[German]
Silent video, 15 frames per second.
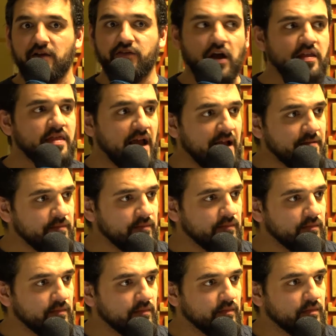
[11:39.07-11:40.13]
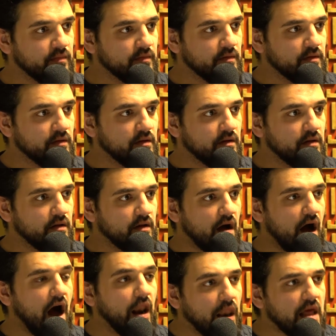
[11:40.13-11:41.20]
sondern
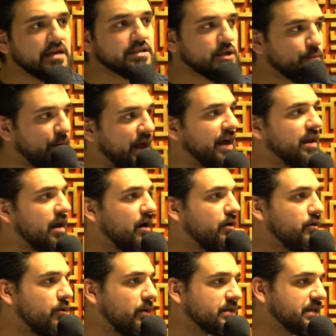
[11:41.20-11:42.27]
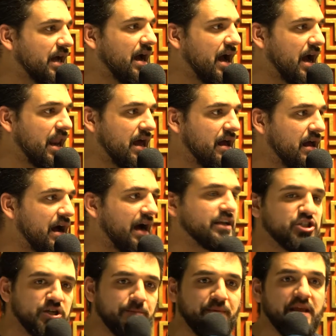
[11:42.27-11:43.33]
Allah subhanahu wa ta'ala hat
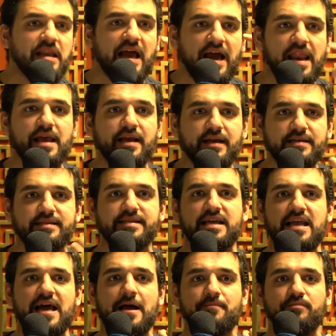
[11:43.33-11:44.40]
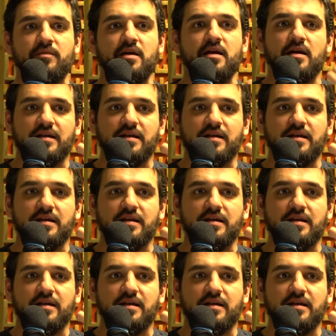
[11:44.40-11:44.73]
Jibril alayhi salam